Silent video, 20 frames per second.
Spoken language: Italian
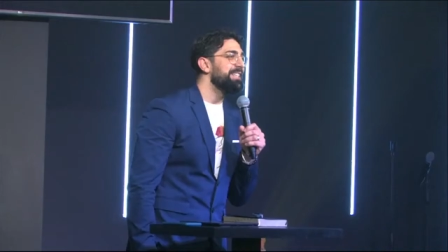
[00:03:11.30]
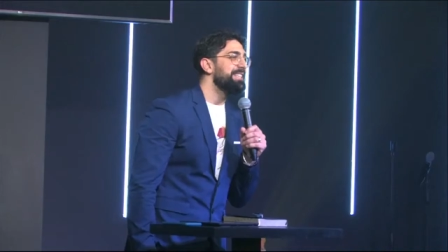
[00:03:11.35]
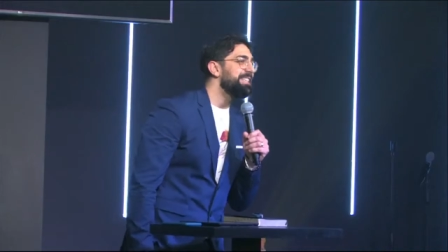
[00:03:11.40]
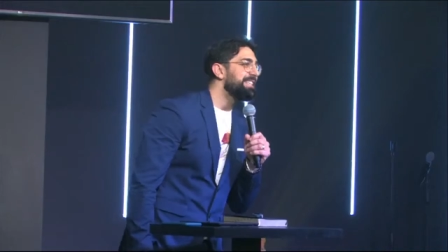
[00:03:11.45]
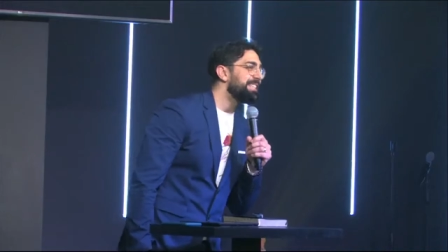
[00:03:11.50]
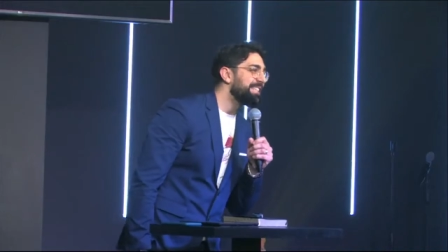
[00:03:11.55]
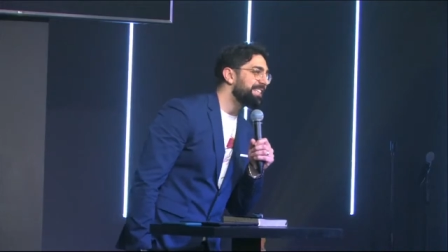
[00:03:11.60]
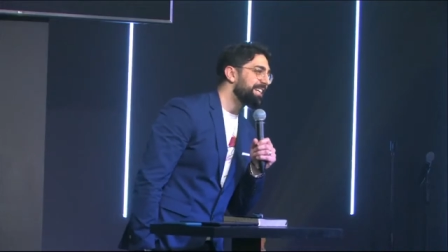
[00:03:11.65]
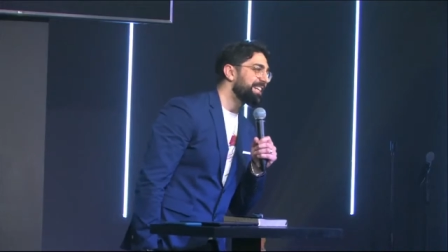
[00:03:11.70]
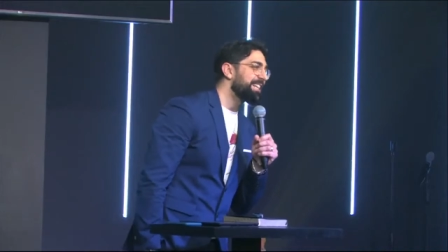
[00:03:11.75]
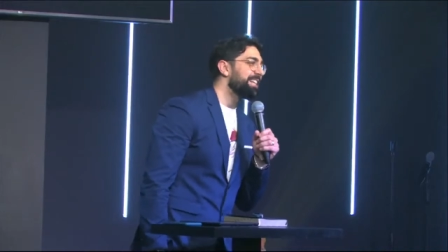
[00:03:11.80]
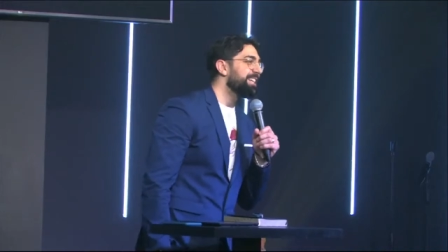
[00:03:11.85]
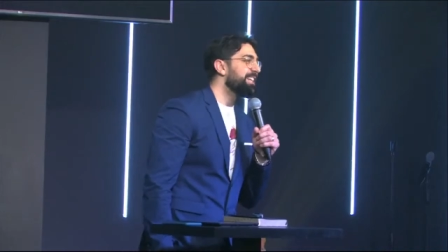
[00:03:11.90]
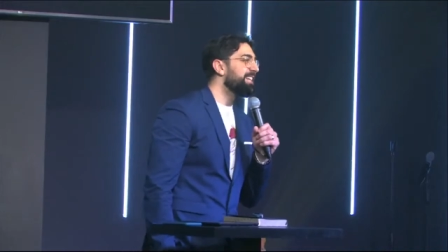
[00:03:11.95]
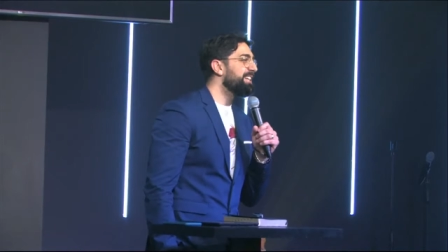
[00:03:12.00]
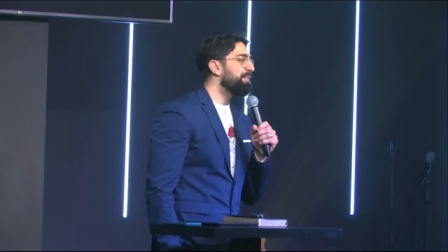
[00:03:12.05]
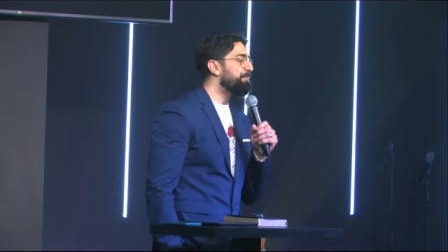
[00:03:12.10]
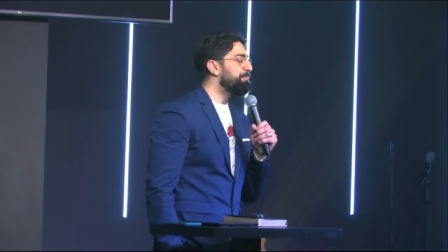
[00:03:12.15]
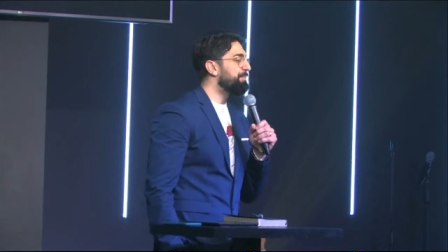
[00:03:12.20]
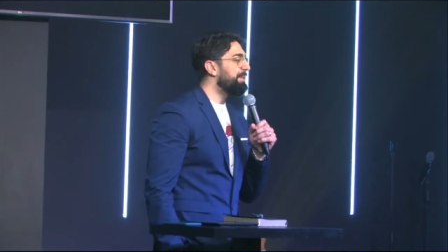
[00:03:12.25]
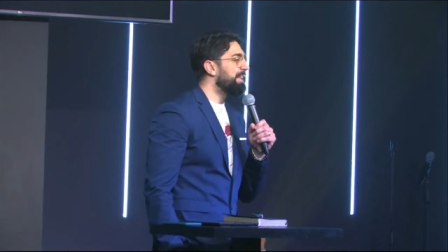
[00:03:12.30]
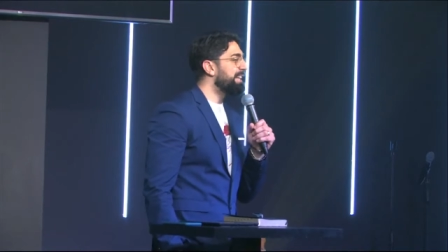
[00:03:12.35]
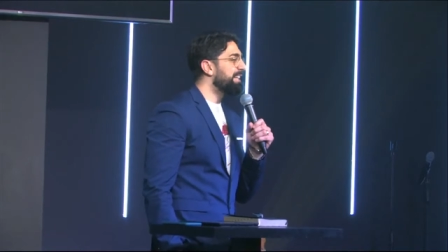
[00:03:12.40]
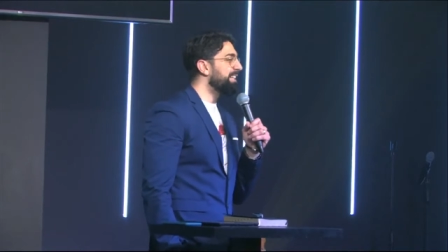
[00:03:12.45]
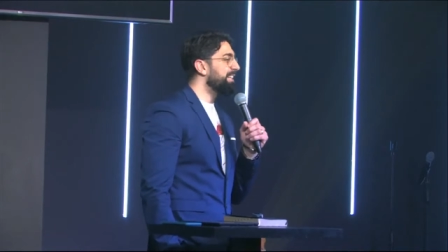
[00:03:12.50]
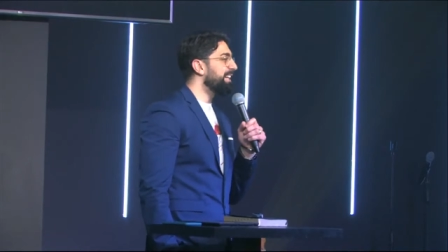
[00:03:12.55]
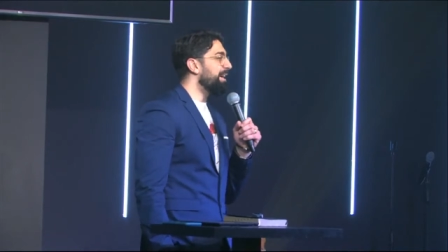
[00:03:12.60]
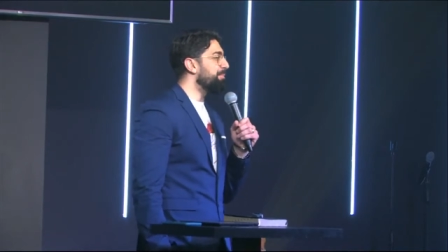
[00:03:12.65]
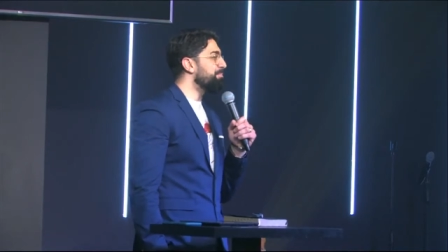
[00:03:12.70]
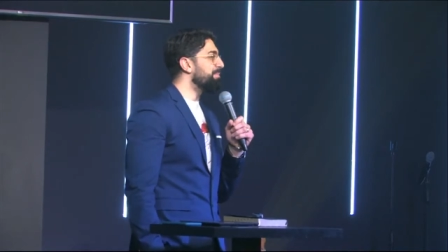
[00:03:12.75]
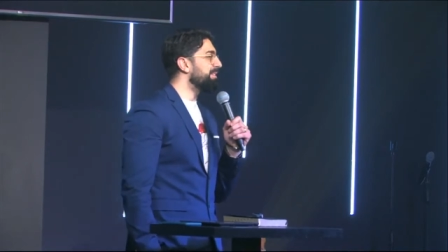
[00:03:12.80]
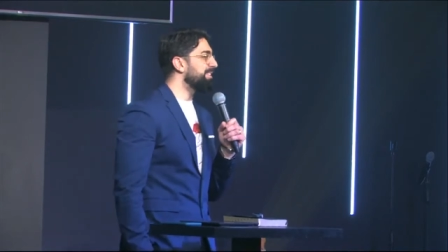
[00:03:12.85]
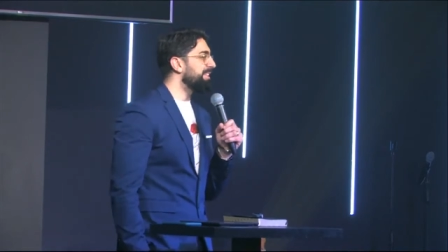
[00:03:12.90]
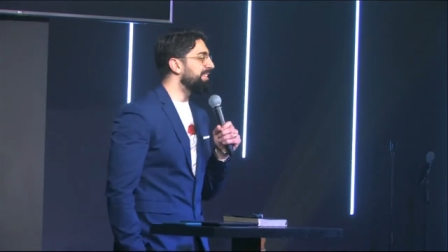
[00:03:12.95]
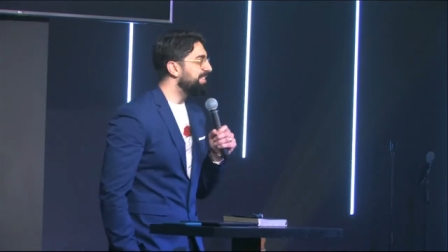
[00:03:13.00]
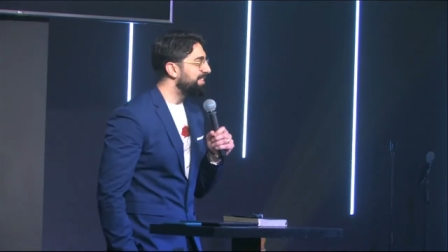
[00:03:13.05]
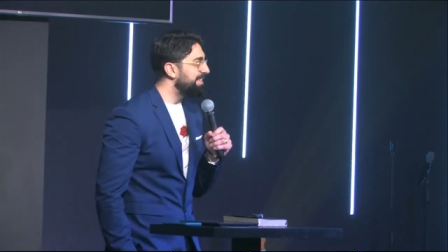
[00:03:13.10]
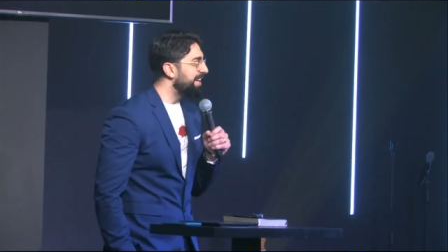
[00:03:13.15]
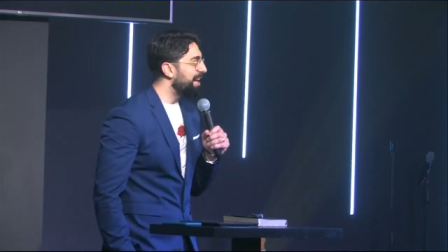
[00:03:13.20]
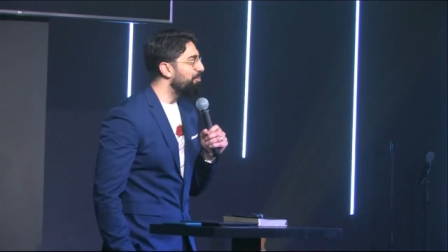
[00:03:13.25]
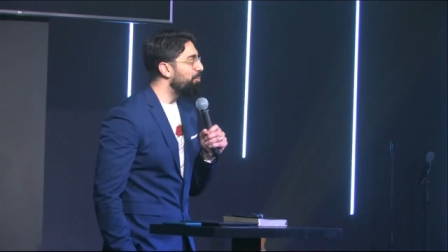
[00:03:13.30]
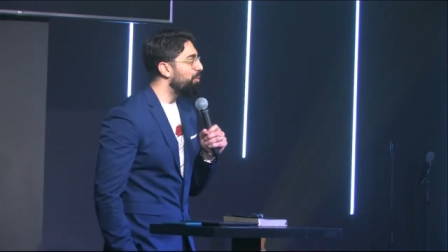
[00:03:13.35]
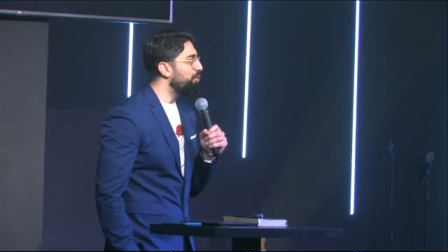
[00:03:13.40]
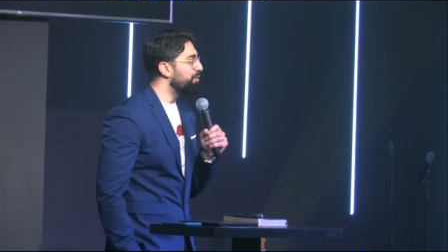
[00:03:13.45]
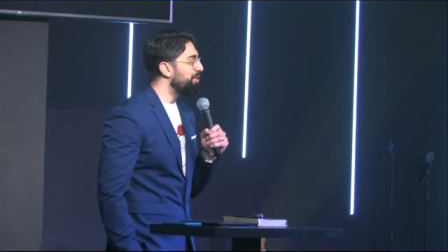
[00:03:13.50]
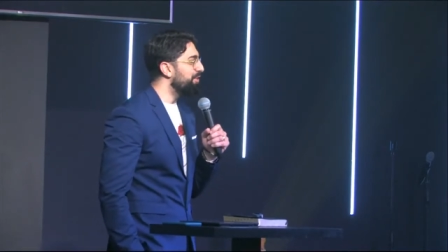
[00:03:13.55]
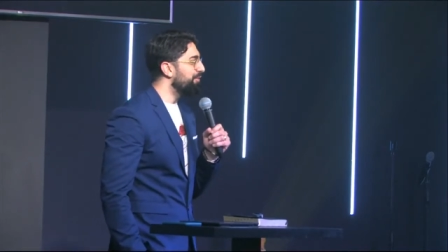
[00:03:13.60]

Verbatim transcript: dire che eh, sentiamo ogni